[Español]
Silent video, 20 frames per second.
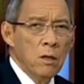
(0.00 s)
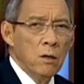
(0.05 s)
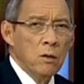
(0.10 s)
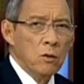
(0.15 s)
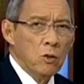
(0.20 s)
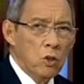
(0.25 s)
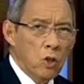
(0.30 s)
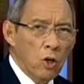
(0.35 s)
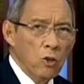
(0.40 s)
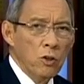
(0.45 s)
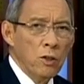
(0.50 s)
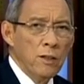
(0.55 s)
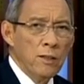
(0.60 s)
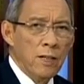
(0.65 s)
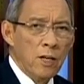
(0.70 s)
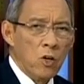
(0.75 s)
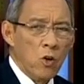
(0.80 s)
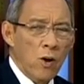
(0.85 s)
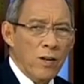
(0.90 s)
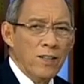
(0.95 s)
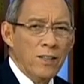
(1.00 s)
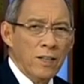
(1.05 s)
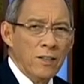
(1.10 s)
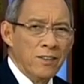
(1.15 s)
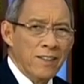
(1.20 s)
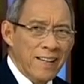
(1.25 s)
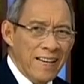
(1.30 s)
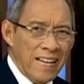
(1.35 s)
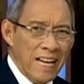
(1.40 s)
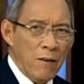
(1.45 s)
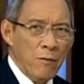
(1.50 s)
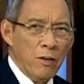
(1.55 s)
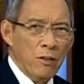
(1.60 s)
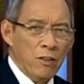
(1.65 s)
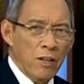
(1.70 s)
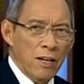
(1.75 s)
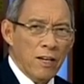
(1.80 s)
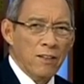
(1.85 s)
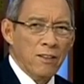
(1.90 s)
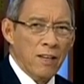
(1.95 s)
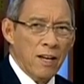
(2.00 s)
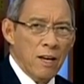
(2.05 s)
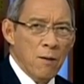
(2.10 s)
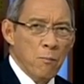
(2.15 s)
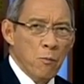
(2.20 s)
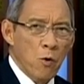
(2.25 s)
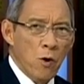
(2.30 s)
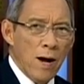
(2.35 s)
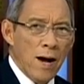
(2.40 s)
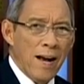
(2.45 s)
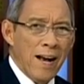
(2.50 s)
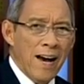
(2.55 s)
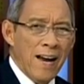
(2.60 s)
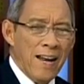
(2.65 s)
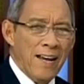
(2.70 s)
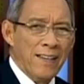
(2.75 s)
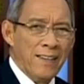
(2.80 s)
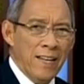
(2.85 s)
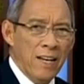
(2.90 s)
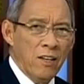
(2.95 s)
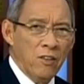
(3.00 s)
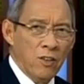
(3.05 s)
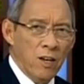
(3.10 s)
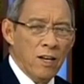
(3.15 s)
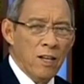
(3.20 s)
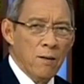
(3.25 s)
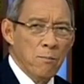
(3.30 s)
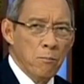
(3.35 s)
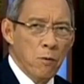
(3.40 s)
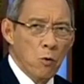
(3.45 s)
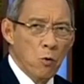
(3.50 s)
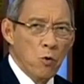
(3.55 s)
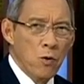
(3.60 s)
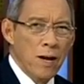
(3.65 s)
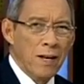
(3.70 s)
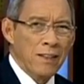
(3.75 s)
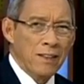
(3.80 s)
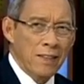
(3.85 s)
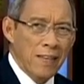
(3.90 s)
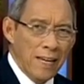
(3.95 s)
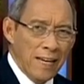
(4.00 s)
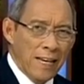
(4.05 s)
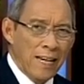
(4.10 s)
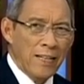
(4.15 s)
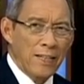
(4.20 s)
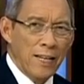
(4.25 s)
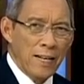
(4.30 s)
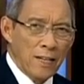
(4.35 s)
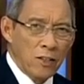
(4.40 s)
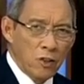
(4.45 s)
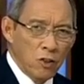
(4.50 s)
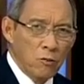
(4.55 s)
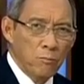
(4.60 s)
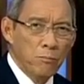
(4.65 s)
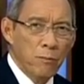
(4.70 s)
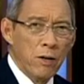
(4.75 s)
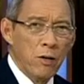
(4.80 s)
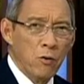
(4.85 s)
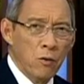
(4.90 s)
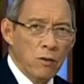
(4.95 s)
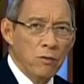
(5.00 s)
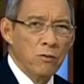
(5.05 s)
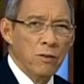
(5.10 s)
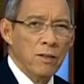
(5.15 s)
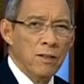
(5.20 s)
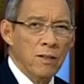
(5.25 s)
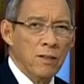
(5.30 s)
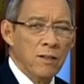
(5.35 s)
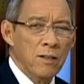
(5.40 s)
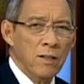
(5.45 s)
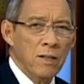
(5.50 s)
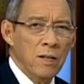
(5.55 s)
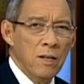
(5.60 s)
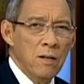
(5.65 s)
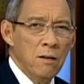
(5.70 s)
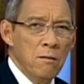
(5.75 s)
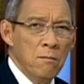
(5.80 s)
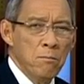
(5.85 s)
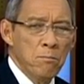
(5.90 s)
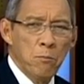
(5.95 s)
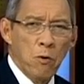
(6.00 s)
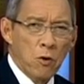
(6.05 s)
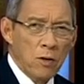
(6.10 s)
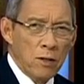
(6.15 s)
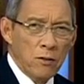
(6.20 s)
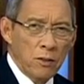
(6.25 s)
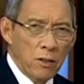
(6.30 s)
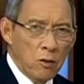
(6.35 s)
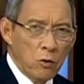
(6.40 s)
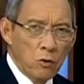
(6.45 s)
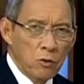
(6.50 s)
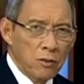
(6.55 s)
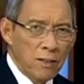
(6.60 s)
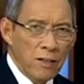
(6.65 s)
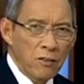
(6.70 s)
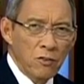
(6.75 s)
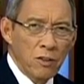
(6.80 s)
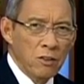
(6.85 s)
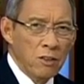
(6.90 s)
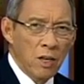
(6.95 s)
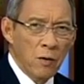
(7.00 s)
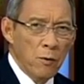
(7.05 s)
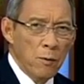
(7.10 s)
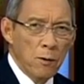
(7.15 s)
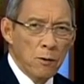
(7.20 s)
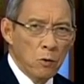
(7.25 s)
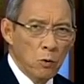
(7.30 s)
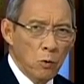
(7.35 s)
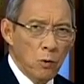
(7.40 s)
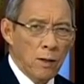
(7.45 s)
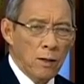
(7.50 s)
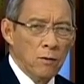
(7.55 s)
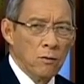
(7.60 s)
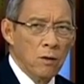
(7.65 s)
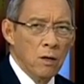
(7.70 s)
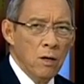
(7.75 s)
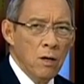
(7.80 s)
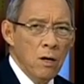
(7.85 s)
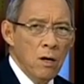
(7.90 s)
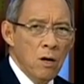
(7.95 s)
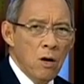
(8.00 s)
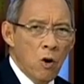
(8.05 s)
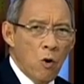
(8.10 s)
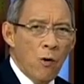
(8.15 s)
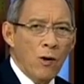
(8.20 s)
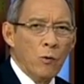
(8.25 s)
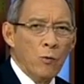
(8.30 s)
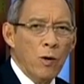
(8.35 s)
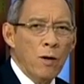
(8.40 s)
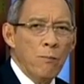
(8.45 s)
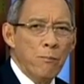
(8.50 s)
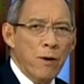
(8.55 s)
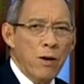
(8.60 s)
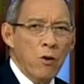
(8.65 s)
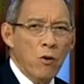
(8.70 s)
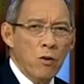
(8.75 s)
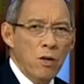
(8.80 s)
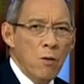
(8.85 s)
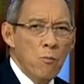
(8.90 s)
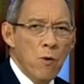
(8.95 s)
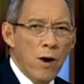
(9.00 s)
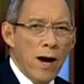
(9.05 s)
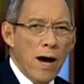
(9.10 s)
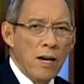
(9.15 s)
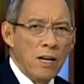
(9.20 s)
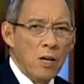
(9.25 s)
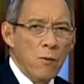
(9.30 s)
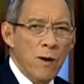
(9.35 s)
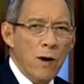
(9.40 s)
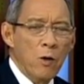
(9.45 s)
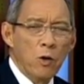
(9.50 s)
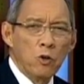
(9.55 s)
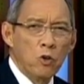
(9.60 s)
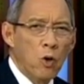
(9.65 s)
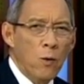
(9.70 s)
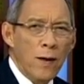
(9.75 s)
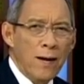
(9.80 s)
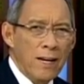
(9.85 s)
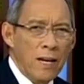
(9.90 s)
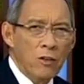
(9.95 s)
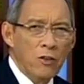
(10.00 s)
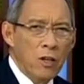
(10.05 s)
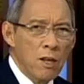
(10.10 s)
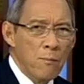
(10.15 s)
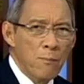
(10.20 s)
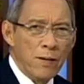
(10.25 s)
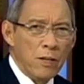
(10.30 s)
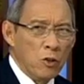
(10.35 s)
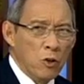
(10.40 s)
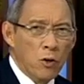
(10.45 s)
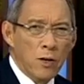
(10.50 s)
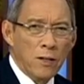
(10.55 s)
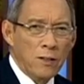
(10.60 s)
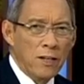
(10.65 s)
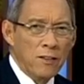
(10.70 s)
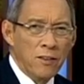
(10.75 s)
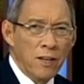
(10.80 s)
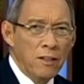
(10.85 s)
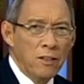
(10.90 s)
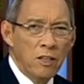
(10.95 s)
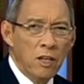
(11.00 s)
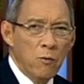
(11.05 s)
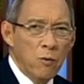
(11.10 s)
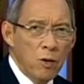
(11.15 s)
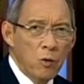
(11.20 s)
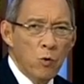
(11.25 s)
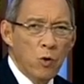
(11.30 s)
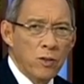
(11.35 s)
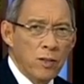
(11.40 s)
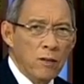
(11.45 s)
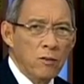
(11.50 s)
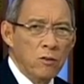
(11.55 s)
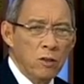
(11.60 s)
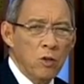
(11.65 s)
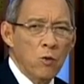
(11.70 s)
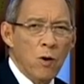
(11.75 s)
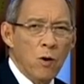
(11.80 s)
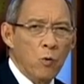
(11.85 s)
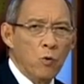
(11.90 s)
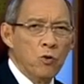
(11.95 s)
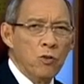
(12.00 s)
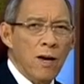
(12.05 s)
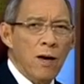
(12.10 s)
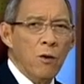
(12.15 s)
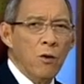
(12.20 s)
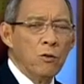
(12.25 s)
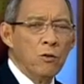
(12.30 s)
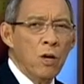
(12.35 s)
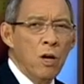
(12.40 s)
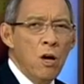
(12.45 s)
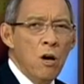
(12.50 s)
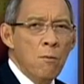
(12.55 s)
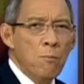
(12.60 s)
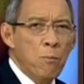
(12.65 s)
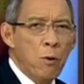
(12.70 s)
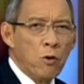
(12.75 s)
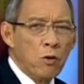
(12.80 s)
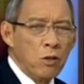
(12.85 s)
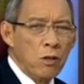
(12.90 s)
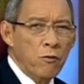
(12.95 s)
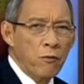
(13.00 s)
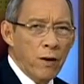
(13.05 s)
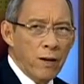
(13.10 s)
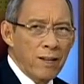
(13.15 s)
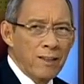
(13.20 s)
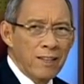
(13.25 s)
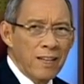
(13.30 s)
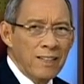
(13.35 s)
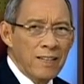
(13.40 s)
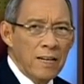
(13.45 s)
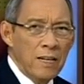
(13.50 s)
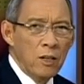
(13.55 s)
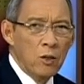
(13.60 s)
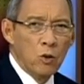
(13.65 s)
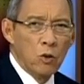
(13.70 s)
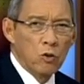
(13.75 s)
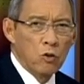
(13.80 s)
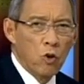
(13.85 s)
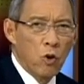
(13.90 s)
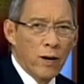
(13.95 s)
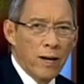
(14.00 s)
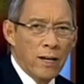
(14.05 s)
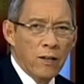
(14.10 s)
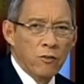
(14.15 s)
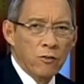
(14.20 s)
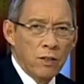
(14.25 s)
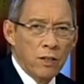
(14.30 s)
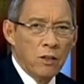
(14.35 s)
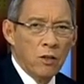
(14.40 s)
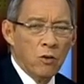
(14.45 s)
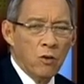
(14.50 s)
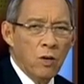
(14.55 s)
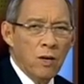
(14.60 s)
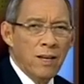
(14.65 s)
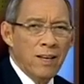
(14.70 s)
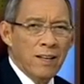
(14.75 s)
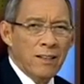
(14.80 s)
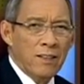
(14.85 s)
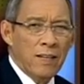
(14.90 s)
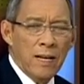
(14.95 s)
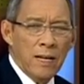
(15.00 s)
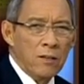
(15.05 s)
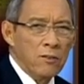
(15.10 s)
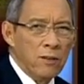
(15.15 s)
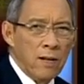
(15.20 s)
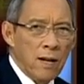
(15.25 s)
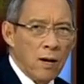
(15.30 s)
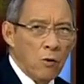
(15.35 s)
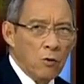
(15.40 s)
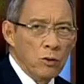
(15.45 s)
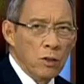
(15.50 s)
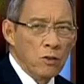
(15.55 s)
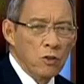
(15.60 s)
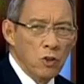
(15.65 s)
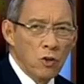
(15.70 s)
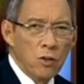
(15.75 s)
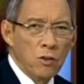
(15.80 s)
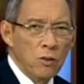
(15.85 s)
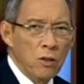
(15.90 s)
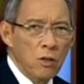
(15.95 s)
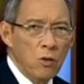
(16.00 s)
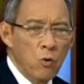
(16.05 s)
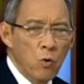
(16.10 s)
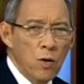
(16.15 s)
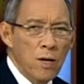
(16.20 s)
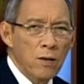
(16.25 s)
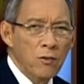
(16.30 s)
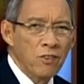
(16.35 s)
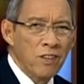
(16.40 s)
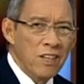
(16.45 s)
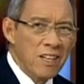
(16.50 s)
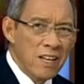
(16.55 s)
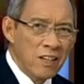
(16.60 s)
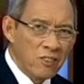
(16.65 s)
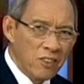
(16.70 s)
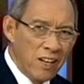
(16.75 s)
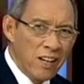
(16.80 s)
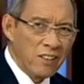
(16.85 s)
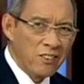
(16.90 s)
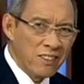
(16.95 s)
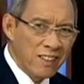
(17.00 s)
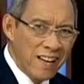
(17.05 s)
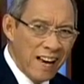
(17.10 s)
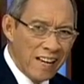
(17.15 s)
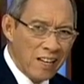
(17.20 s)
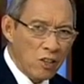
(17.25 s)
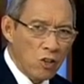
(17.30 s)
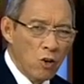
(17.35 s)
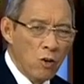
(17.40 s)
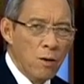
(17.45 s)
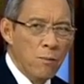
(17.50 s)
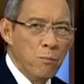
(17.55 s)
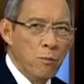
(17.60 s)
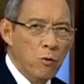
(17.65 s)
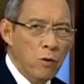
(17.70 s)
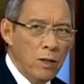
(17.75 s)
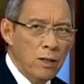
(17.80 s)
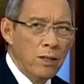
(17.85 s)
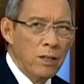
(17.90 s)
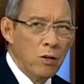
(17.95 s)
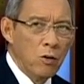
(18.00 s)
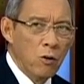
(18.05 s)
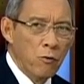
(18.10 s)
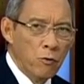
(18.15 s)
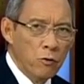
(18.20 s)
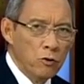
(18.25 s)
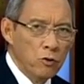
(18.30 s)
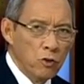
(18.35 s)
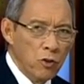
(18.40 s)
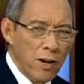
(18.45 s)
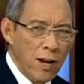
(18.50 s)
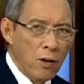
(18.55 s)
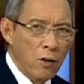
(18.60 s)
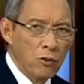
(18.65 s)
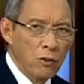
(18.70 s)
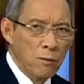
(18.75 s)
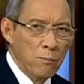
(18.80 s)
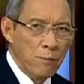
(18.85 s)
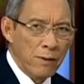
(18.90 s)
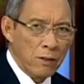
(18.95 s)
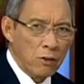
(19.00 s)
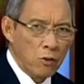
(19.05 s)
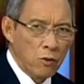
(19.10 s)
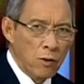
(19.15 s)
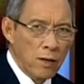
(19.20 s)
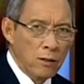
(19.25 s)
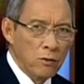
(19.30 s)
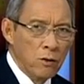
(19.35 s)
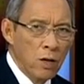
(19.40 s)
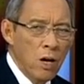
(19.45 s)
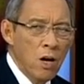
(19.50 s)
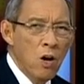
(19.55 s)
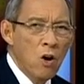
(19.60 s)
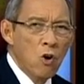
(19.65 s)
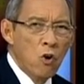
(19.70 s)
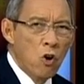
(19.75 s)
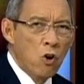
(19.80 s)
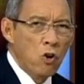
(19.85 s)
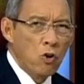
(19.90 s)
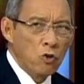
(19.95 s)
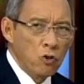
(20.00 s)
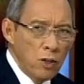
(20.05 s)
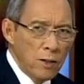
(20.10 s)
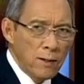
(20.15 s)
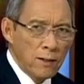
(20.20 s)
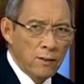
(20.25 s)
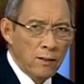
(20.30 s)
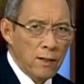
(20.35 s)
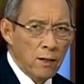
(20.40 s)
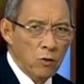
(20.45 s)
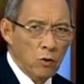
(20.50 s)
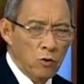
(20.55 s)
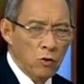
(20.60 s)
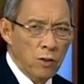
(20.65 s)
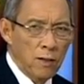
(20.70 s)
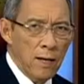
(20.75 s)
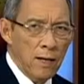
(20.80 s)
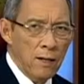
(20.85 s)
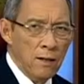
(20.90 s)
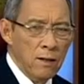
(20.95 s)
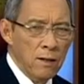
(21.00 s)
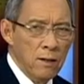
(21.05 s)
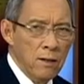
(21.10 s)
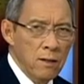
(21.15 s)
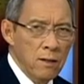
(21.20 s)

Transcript: Dos interrogantes claves en esta época caracterizada por una degeneración periodística, por las circunstancias que vive Honduras cuando el periodismo han arribado toda clase de personas, desde individuos que han sido acusados por diferentes delitos con el estilo de lanzar acusaciones e injurias y hacer escarnio de políticos, funcionarios y personas conocidas en la sociedad,